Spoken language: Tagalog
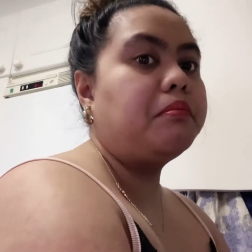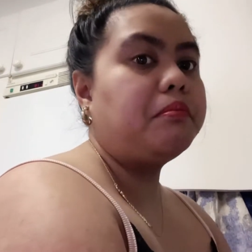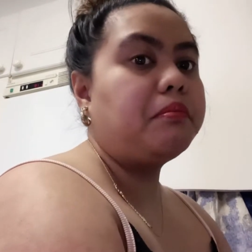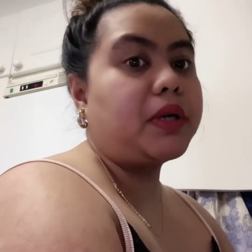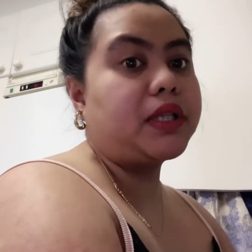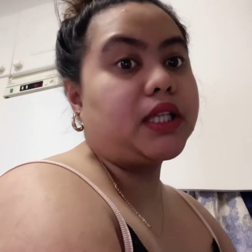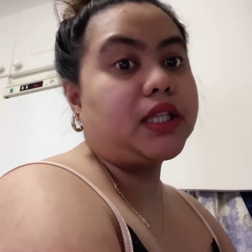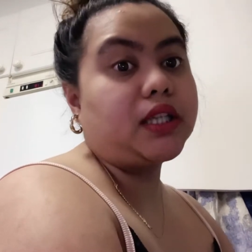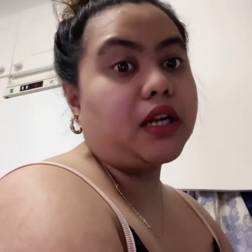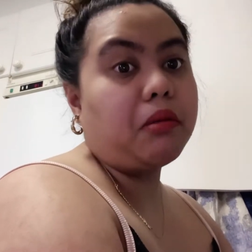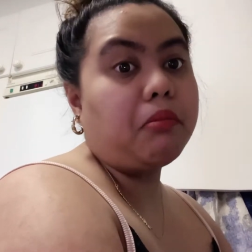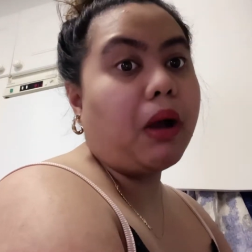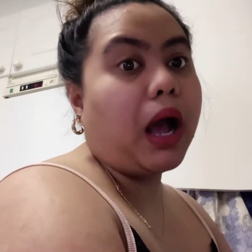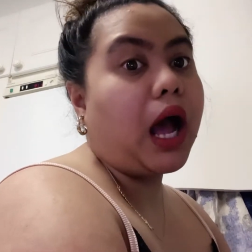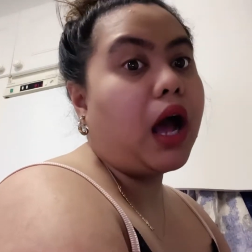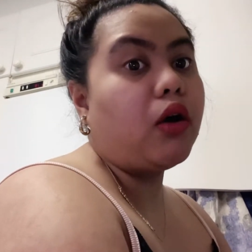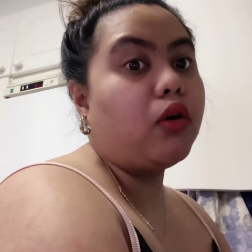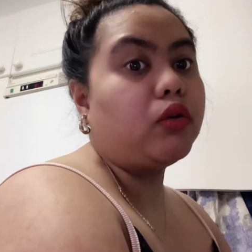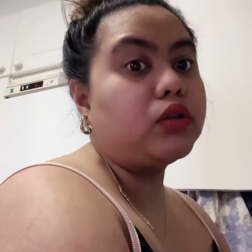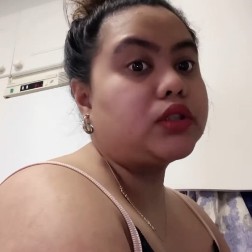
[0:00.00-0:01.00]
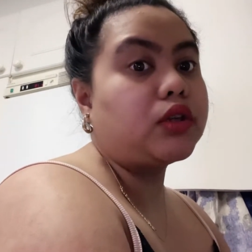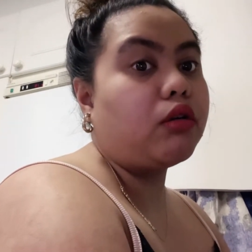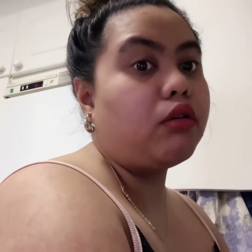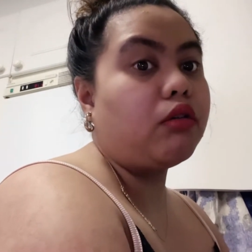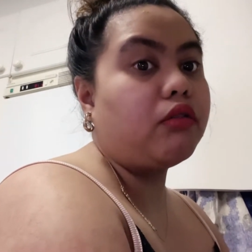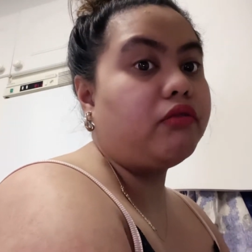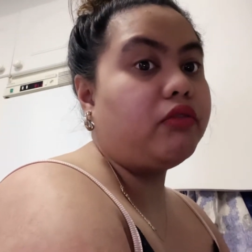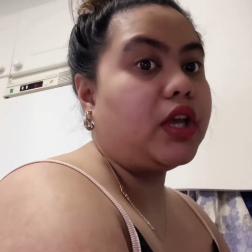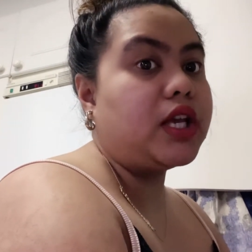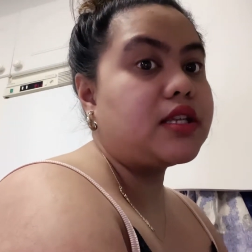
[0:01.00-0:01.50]
pagtatrabaho sa
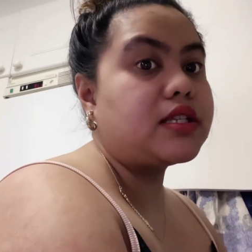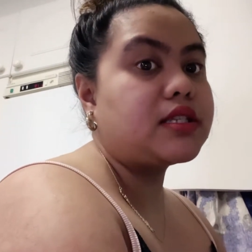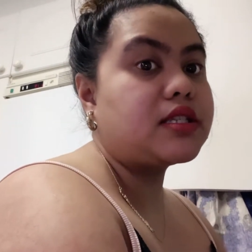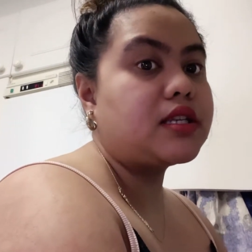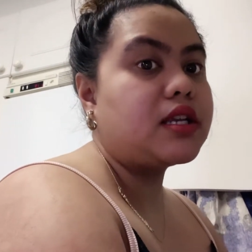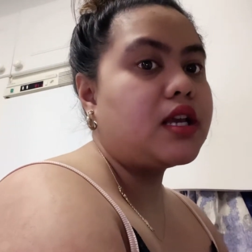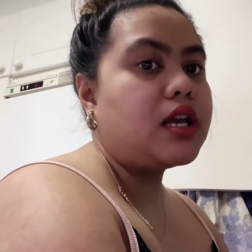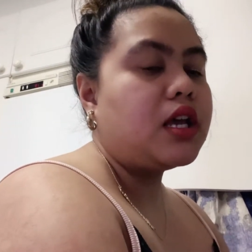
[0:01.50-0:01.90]
office.